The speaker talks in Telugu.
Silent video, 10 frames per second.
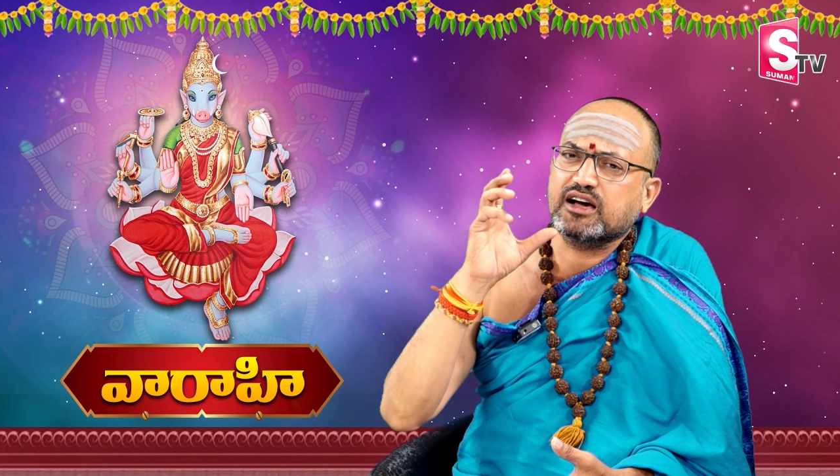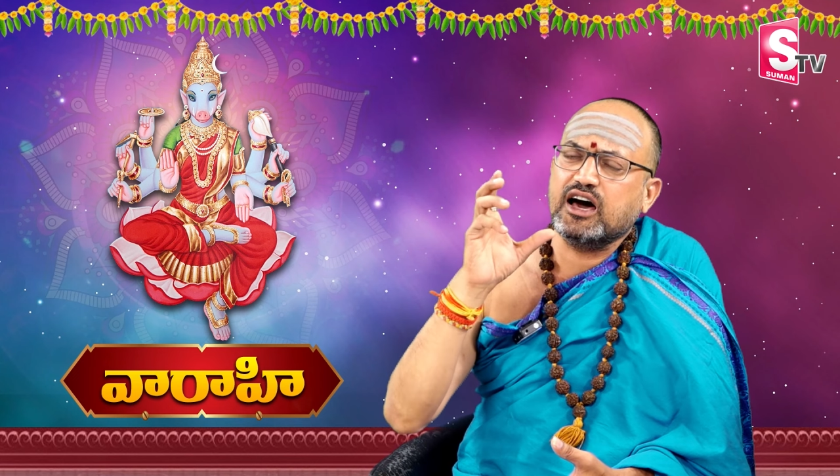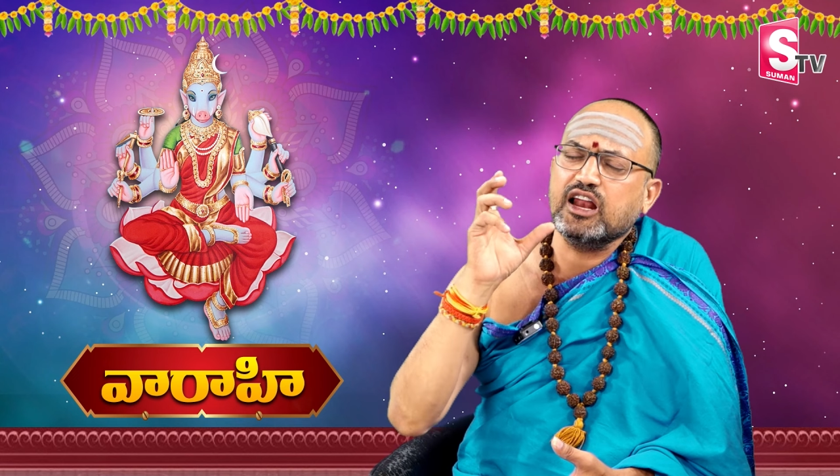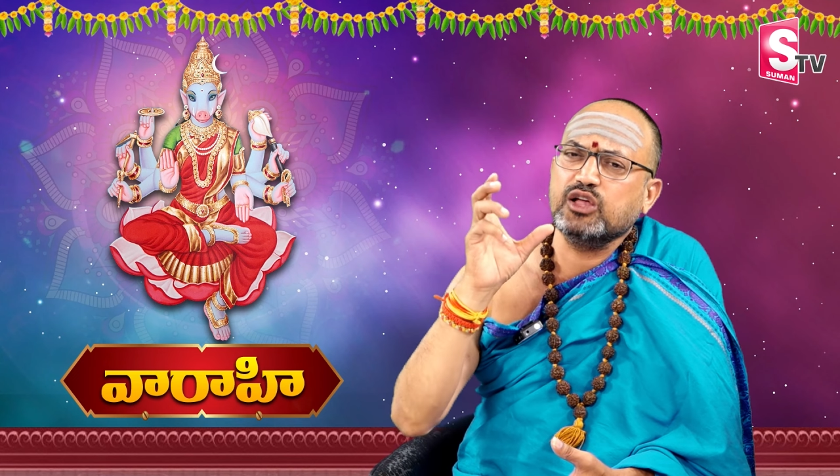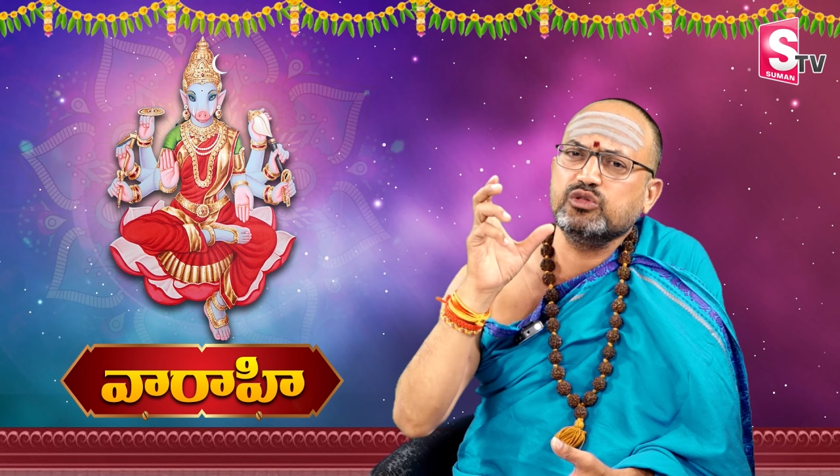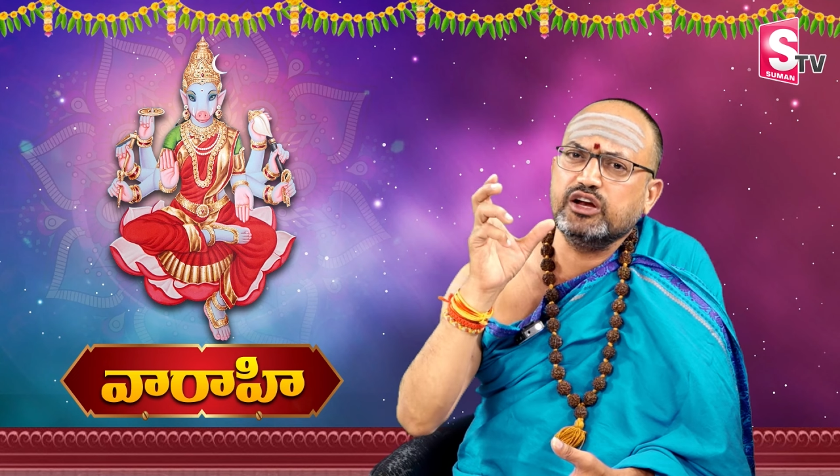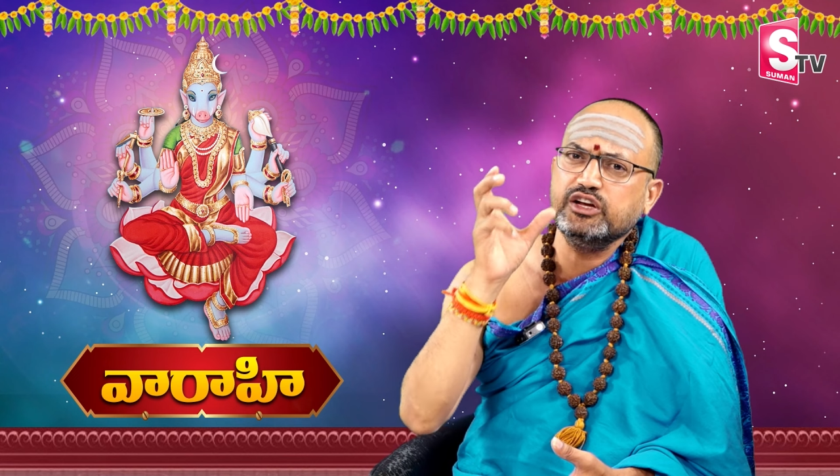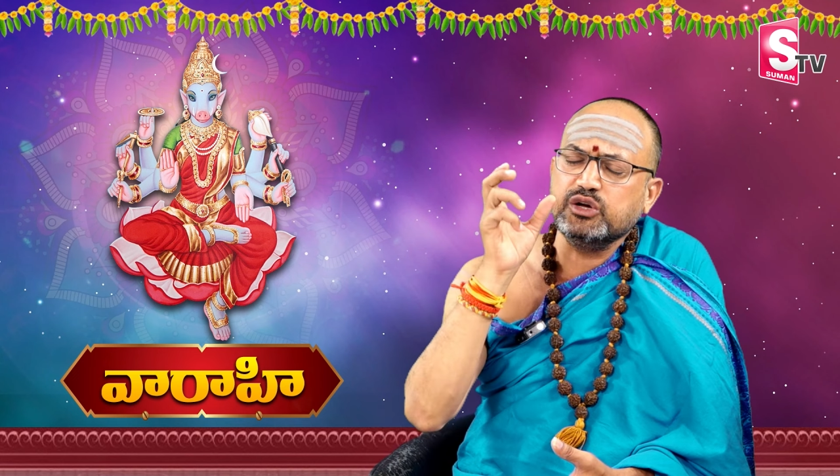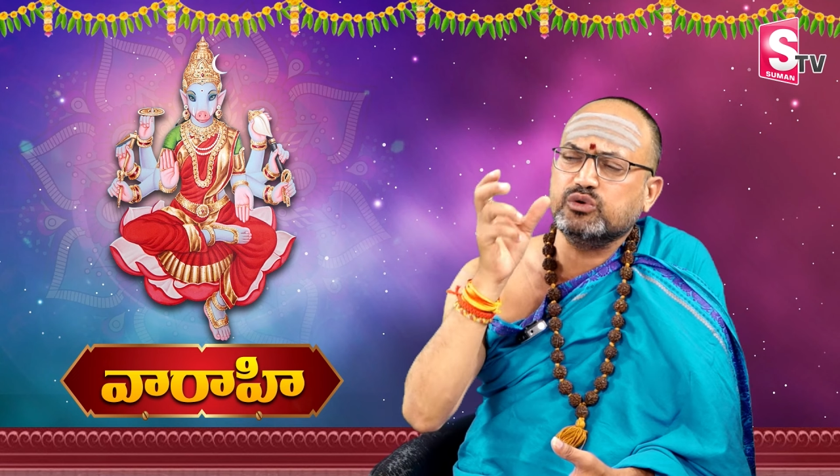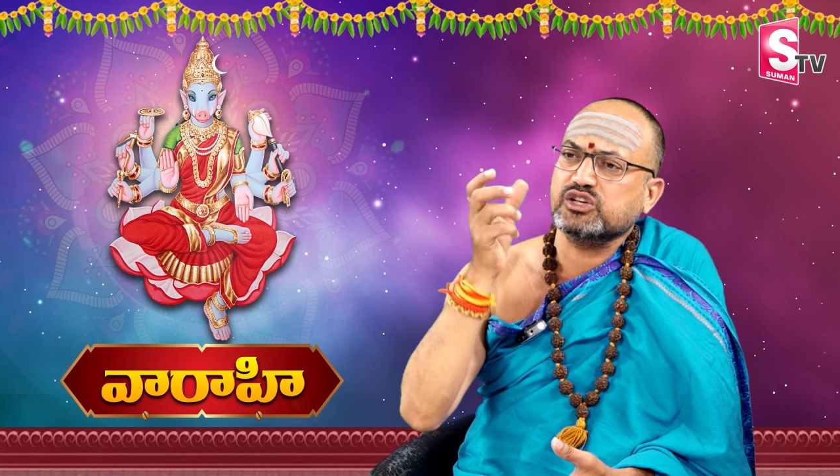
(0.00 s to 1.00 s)

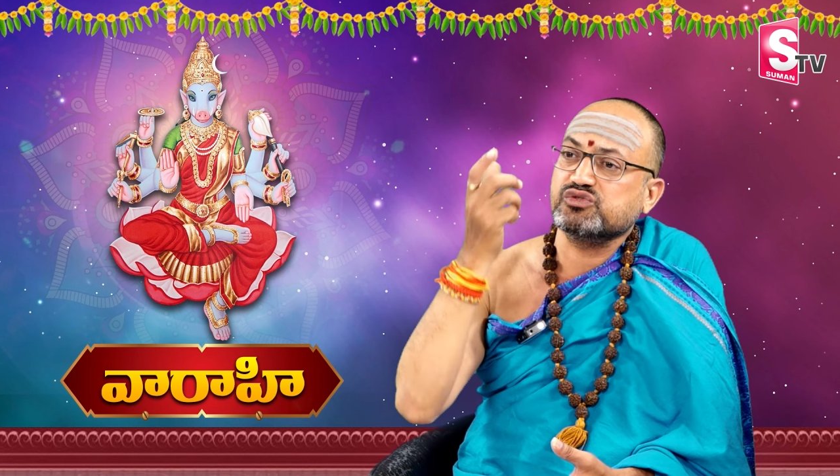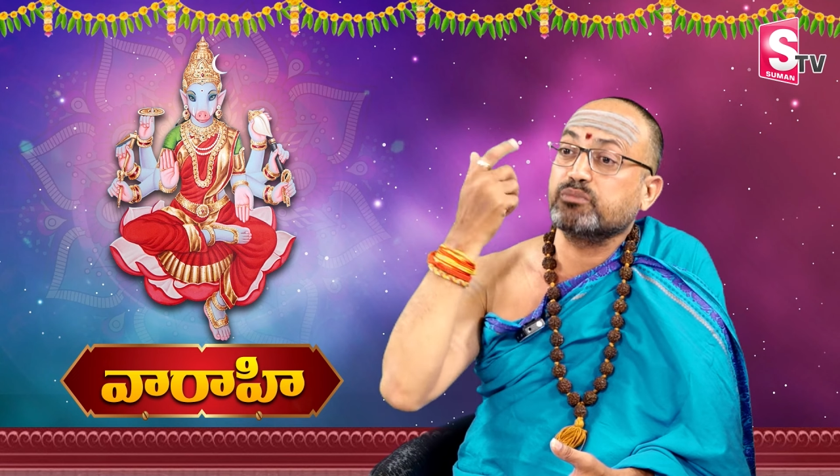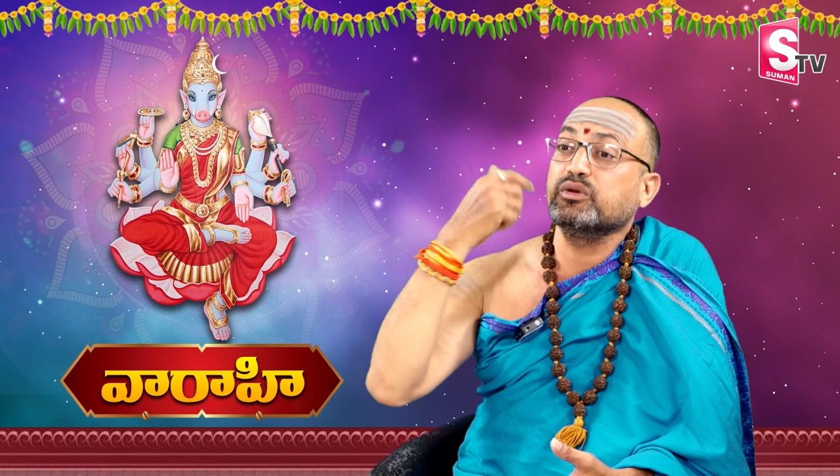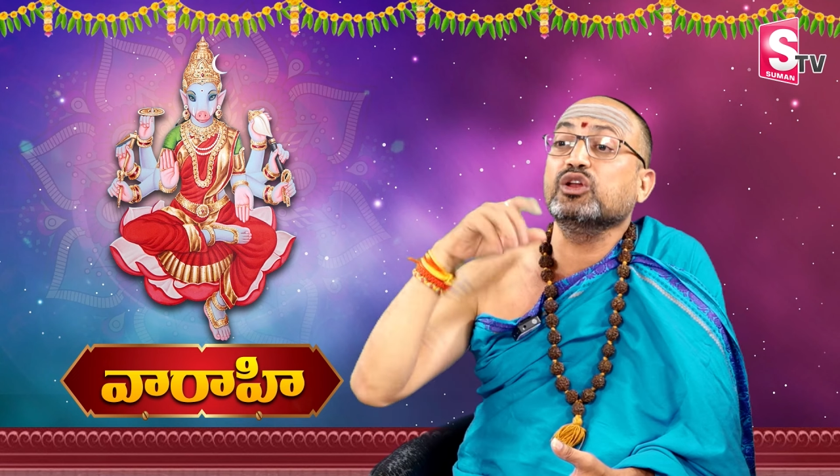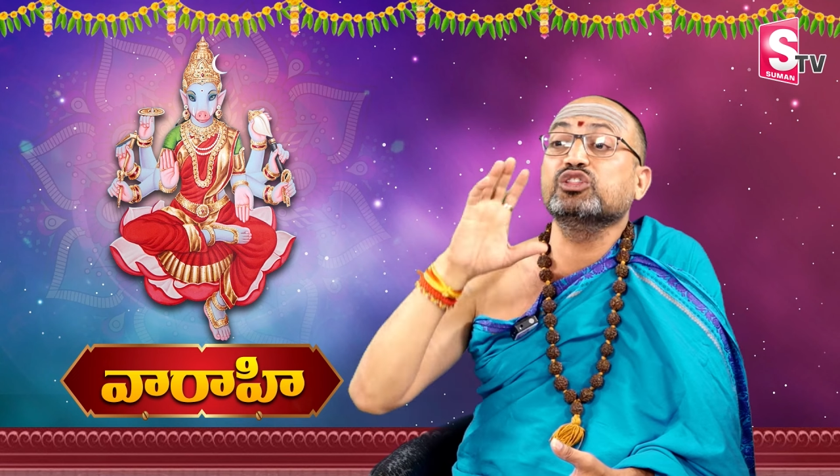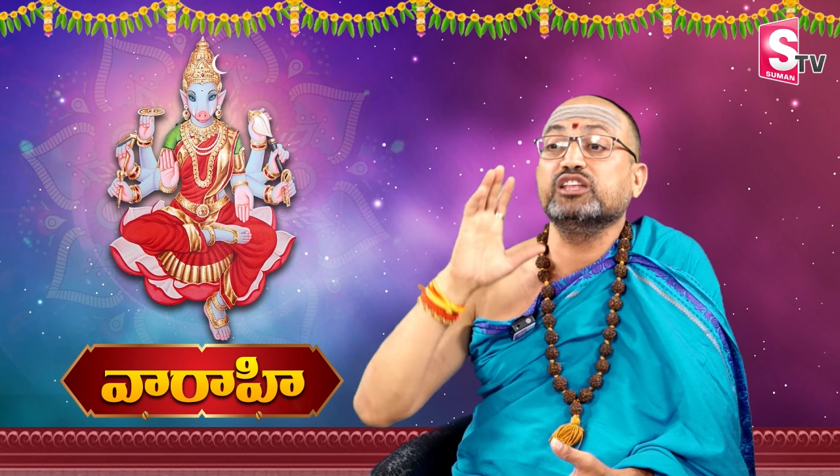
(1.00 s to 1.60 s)
కాలాదులన్నీ కూడా స్వప్నంలో